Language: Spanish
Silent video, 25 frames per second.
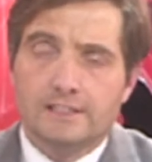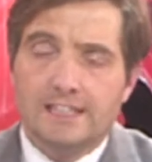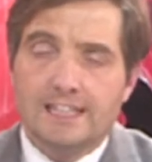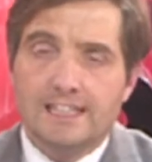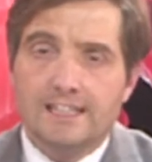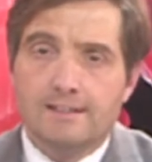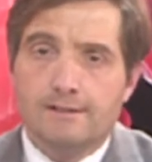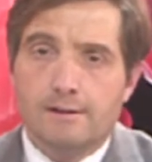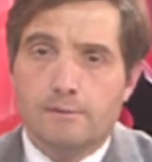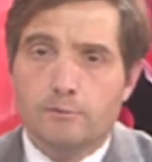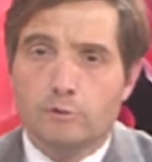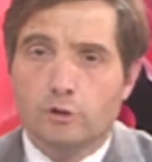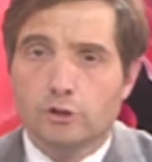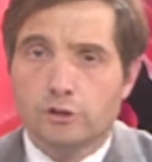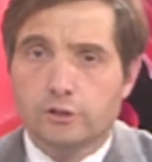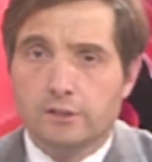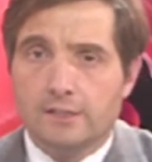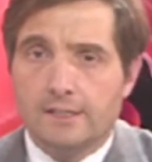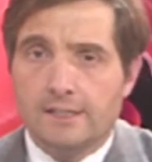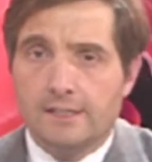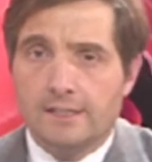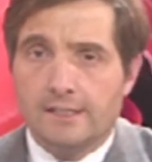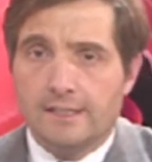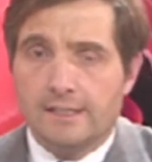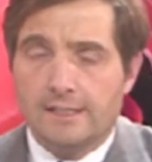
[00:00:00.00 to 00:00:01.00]
Ya llevamos
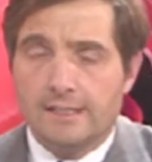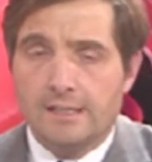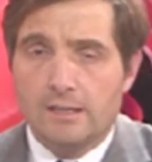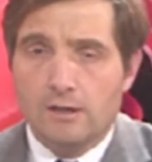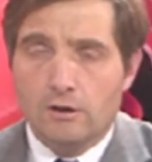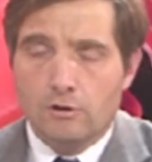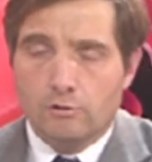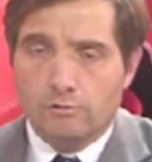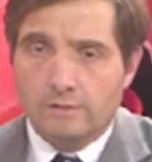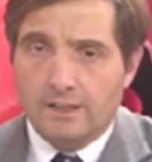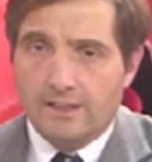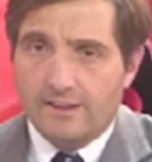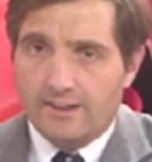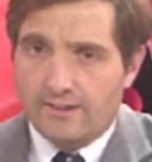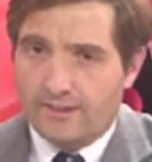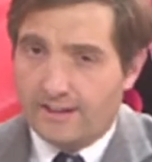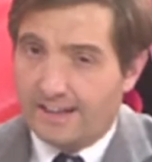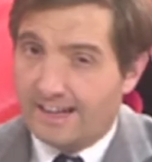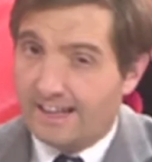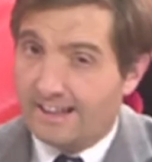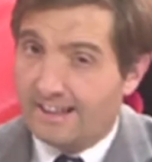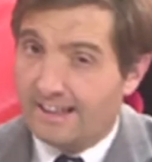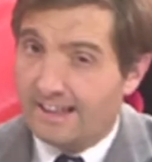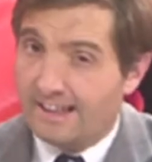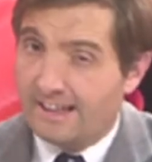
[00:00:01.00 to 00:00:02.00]
eh, una
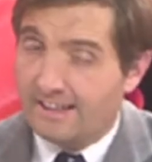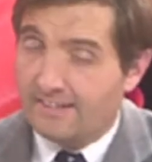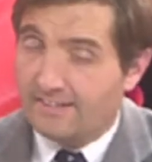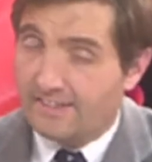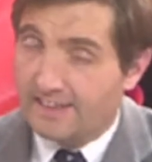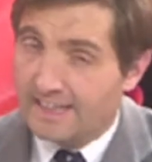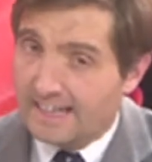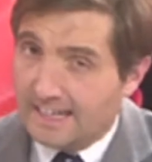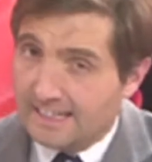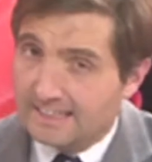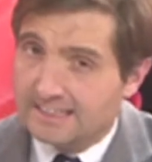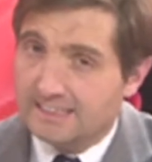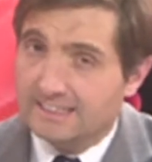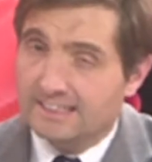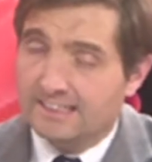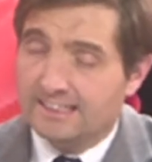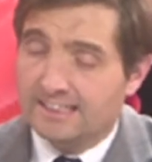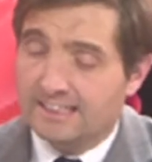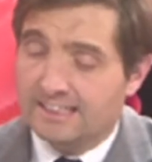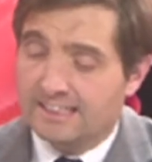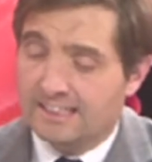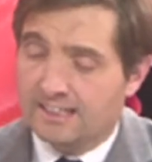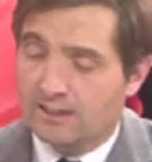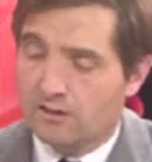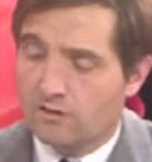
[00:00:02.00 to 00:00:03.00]
decena de días
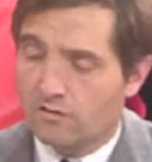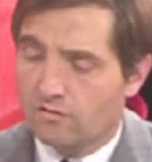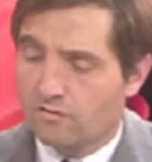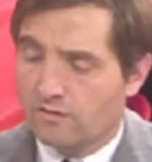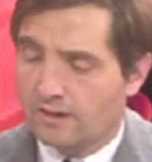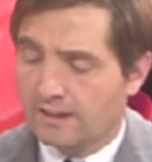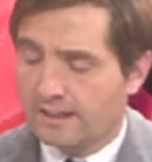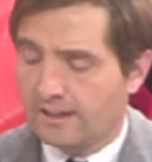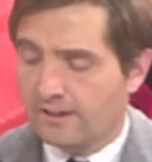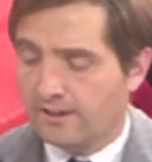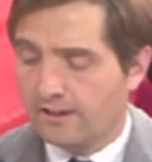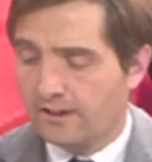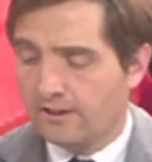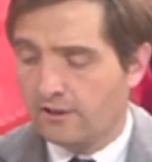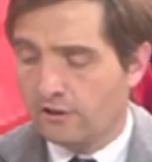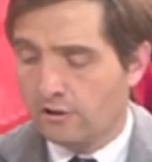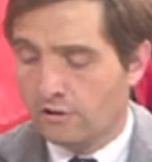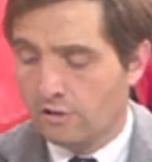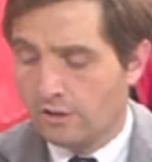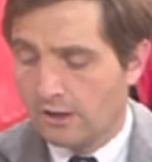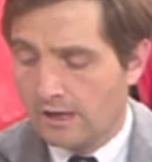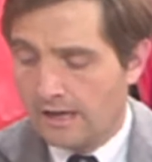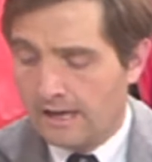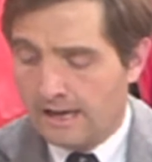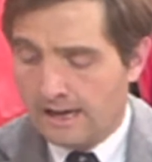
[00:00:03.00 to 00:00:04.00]
sin ningún
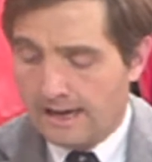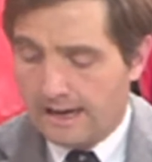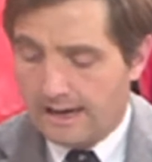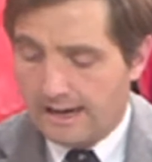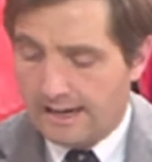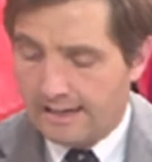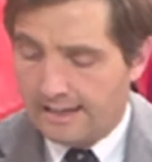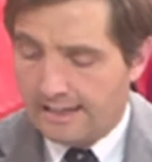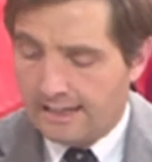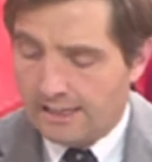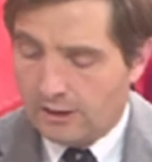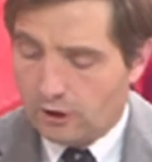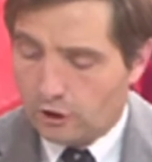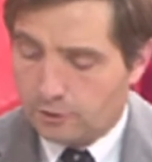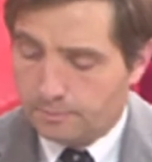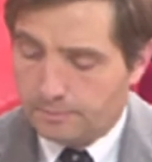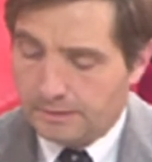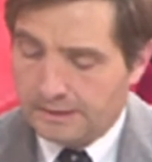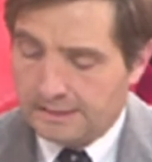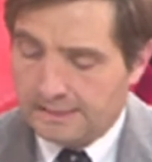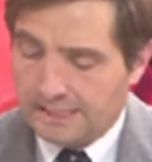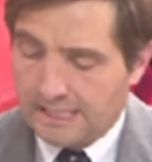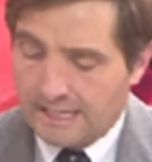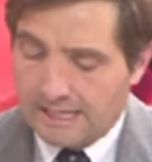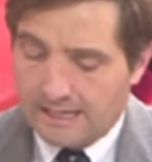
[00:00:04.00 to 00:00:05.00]
fallecido en el
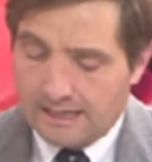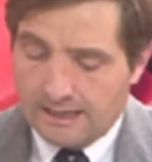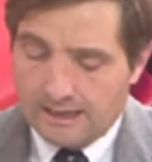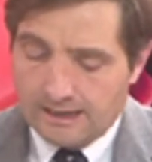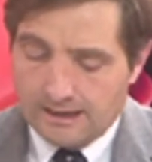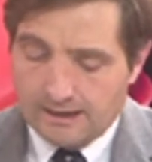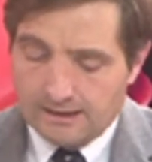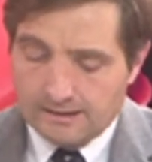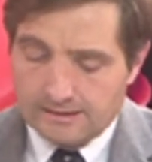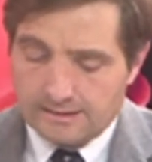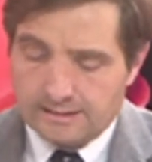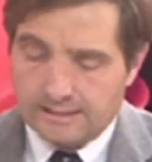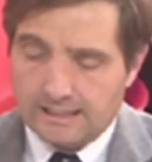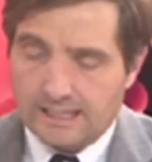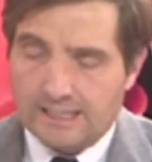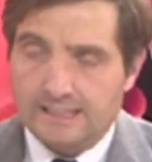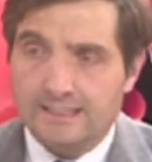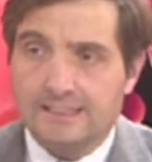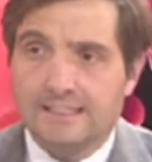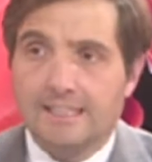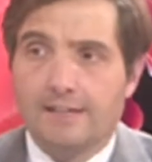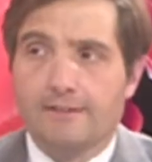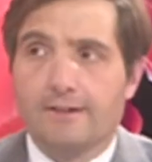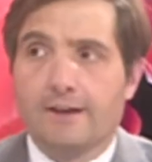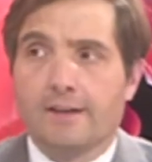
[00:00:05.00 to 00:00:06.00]
Hospital
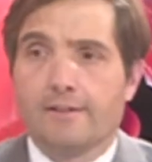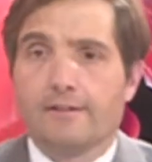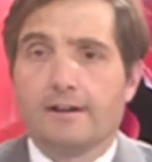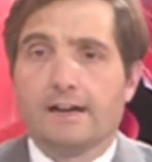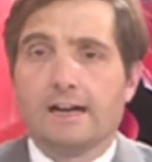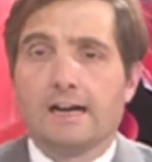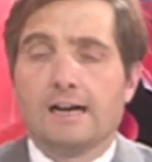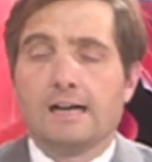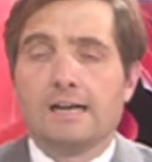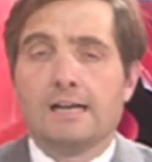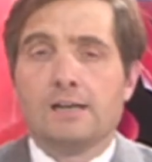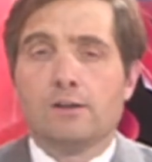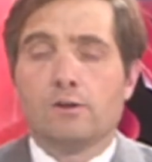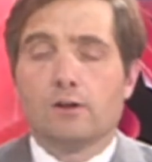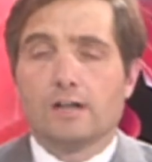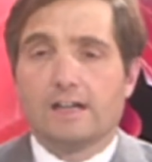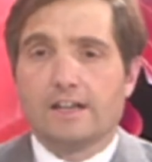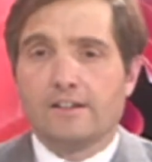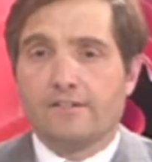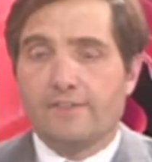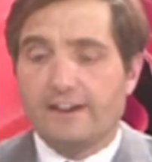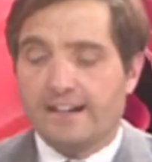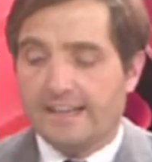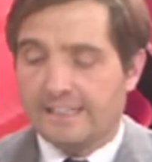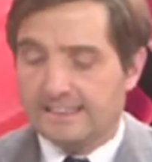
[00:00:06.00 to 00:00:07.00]
Santa Bárbara. En lo
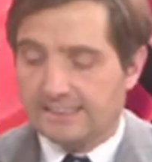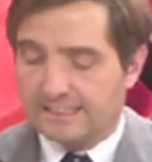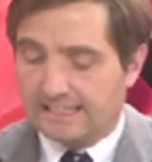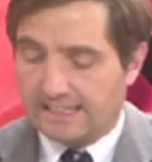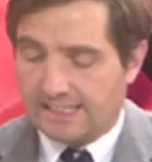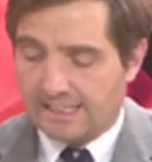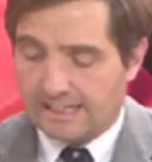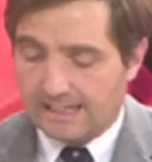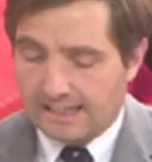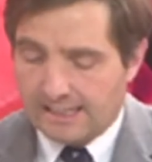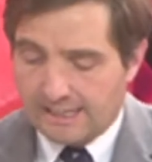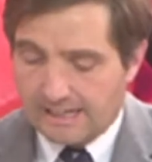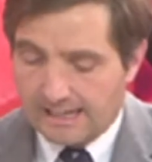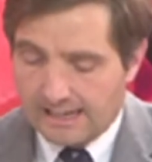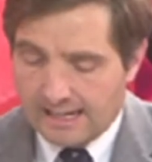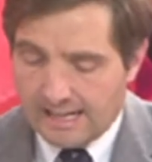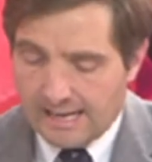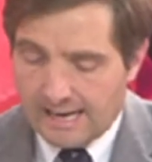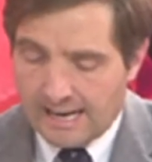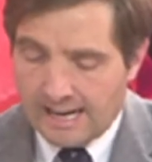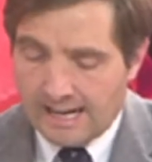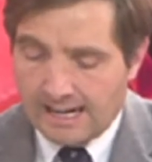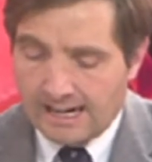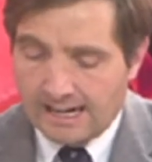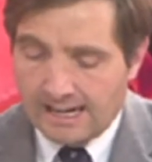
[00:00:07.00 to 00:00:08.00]
referente
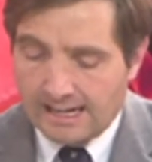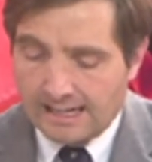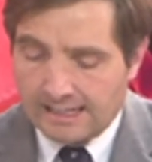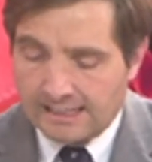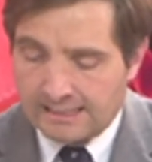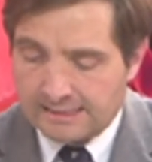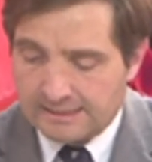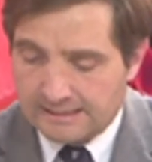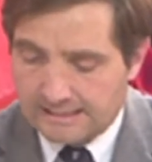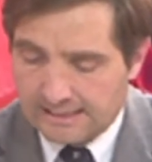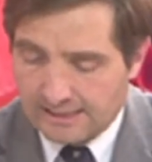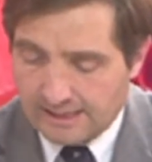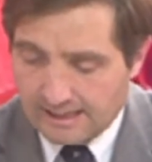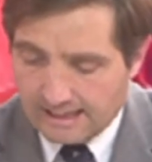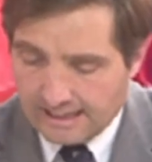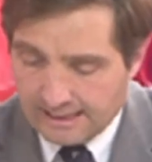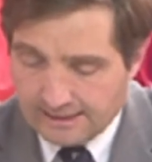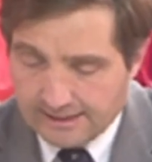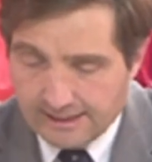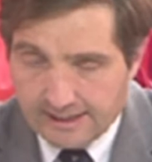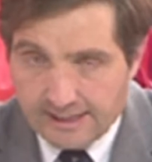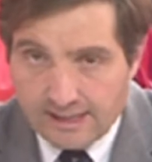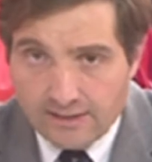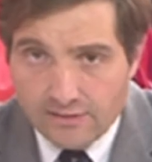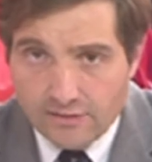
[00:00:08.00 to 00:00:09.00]
a las
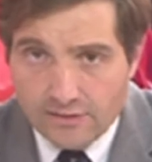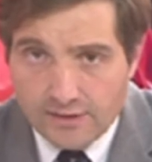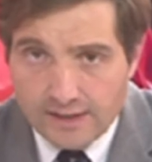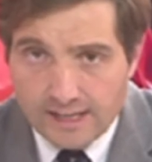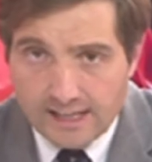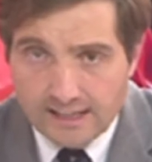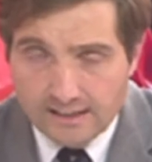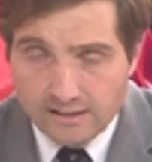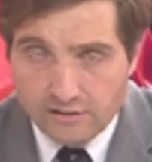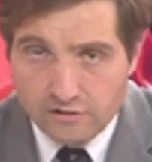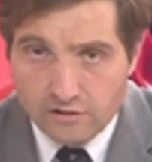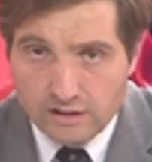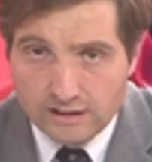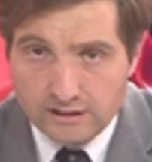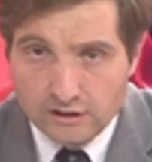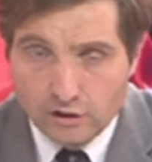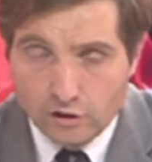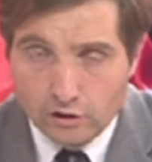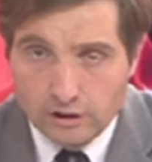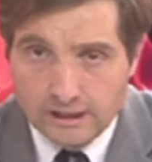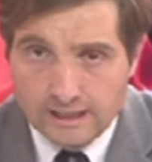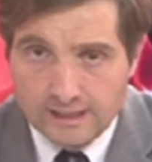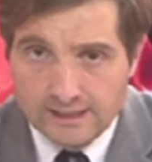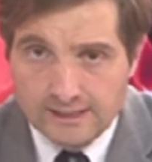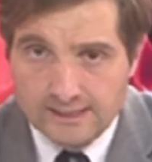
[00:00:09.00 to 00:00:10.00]
residencias,
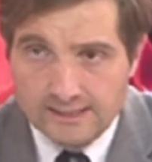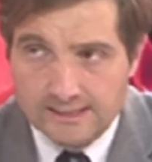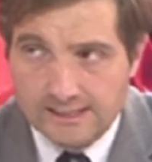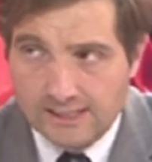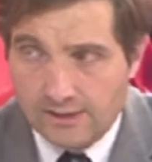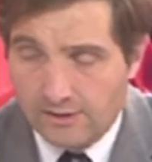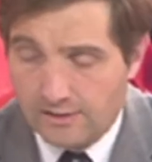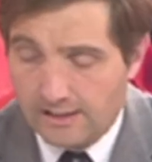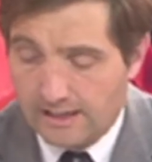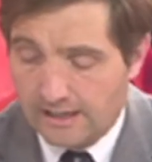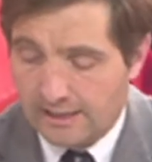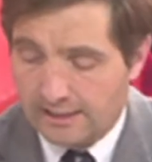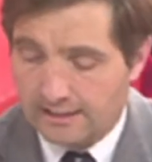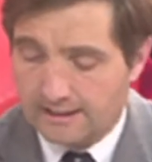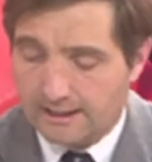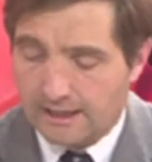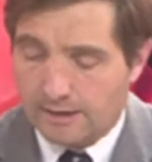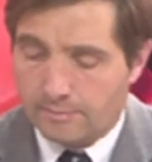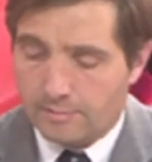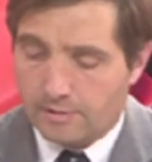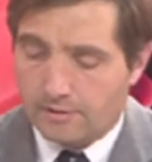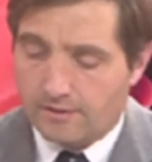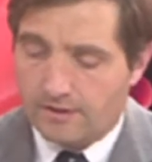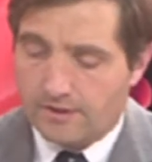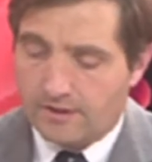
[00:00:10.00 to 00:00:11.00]
centros asistenciales de
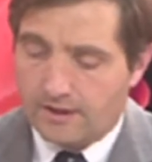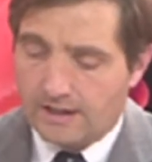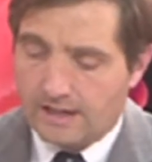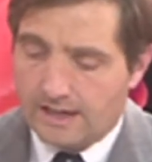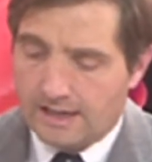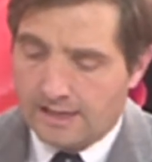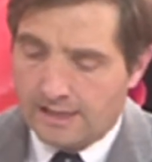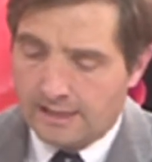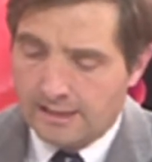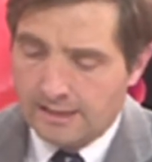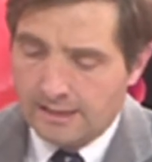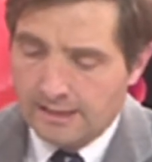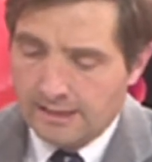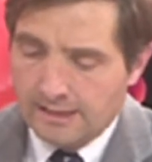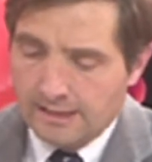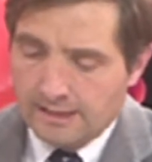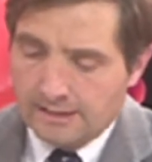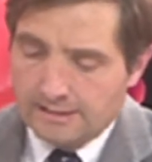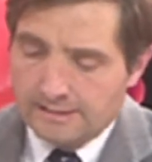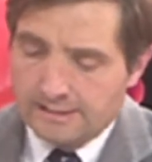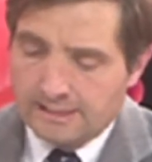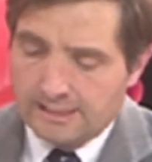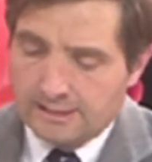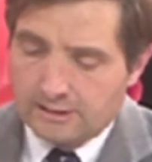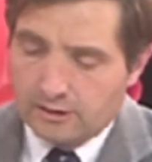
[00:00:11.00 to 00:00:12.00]
la provincia
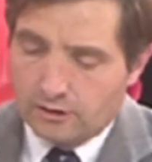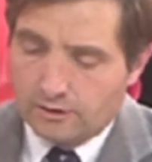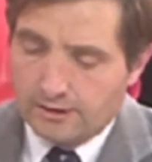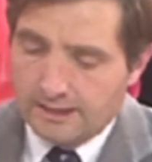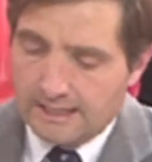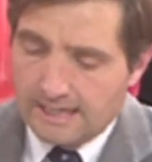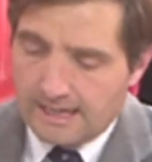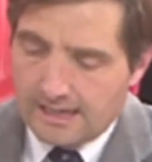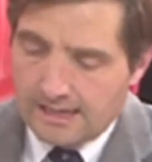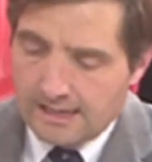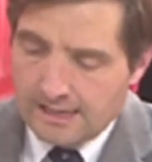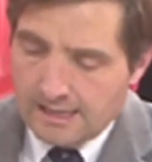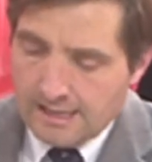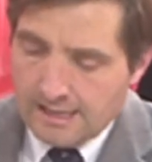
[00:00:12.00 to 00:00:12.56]
de Soria.